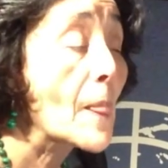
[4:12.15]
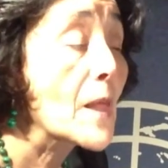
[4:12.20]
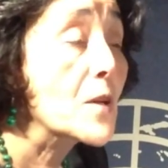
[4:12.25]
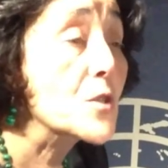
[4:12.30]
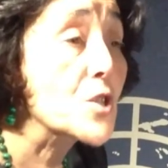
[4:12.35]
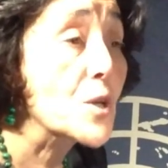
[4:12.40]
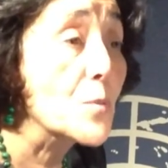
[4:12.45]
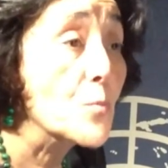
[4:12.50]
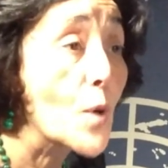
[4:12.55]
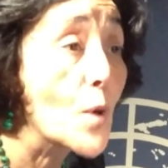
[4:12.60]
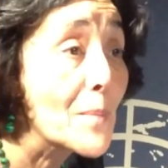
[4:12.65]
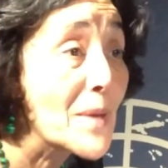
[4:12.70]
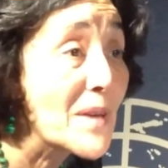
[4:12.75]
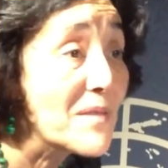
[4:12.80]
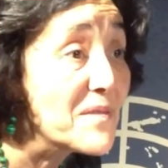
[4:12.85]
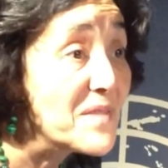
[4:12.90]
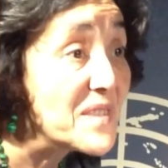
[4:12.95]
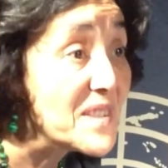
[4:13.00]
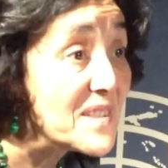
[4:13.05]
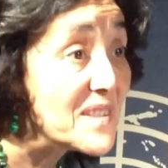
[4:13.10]
J'ai
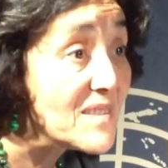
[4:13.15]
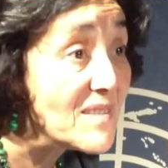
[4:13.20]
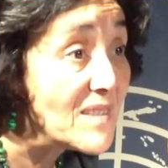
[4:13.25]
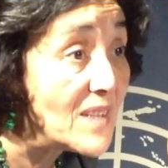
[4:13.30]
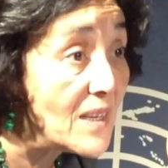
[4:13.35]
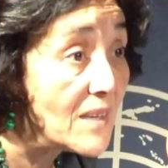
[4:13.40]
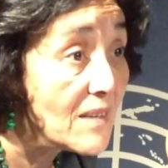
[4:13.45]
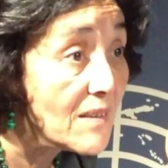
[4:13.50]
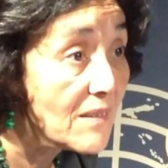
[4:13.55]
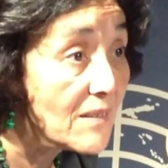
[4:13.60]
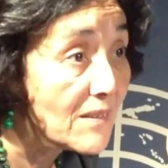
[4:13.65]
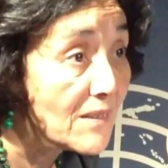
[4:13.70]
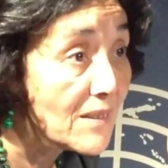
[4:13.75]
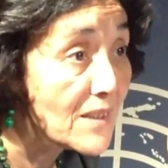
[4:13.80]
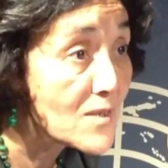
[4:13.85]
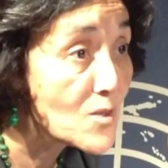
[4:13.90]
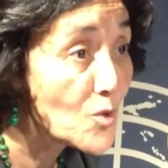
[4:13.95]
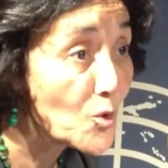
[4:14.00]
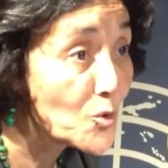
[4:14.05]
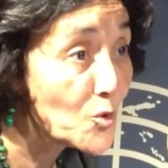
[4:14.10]
moi-même visité
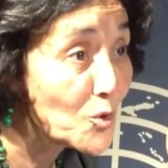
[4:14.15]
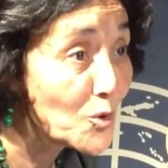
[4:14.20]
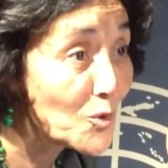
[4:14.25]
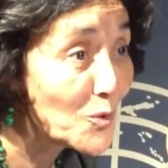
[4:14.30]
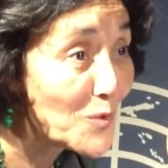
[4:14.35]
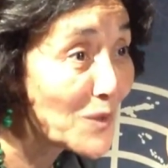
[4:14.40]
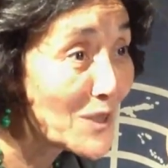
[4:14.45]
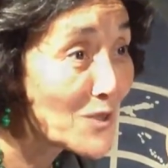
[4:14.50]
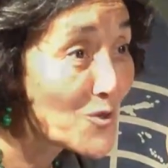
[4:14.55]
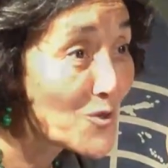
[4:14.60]
les zones de conflit.